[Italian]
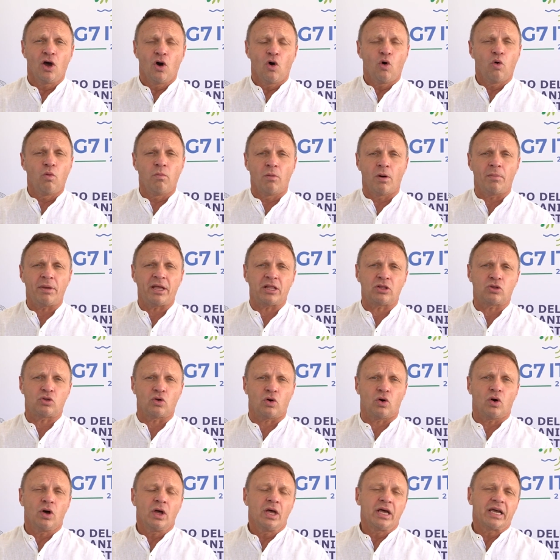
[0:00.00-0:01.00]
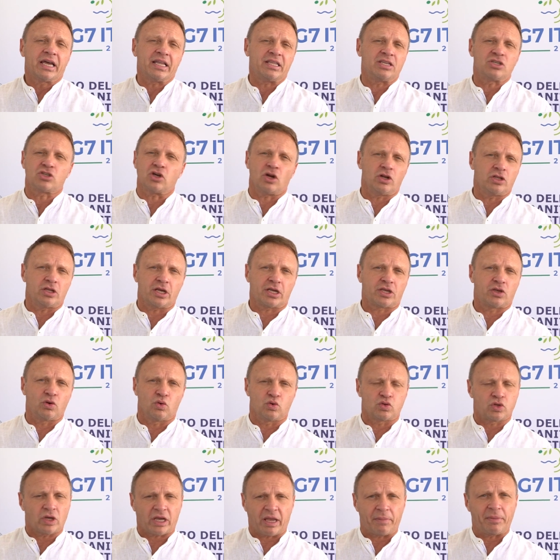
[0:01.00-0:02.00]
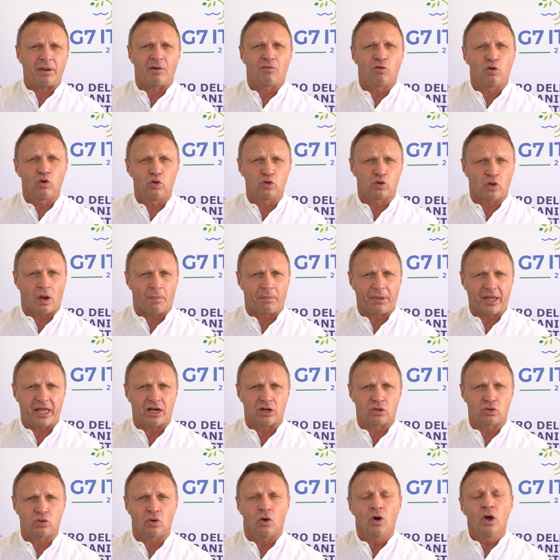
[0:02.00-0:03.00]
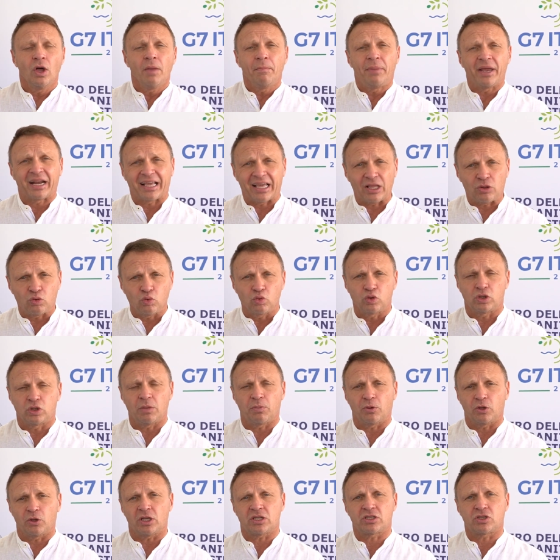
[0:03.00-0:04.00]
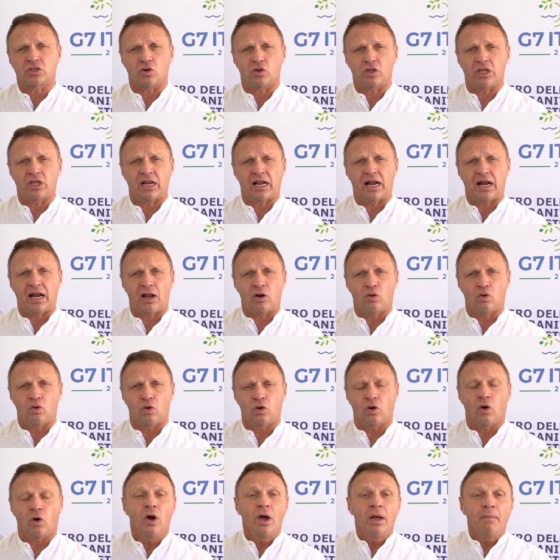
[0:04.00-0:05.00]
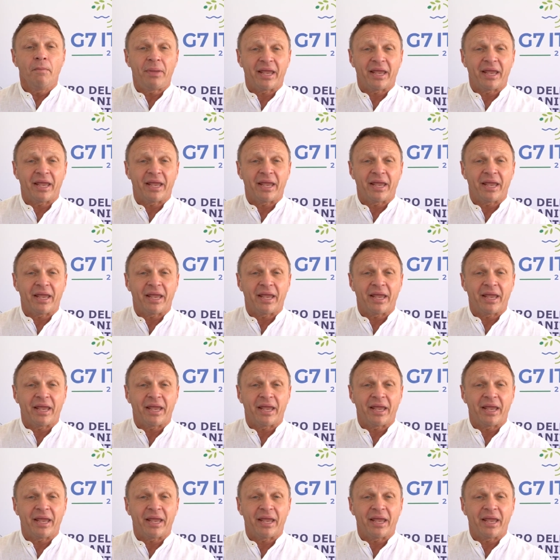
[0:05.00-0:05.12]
un momento che di solito è chiuso, che abbiamo voluto aperto, perché tutti potessero dire la loro,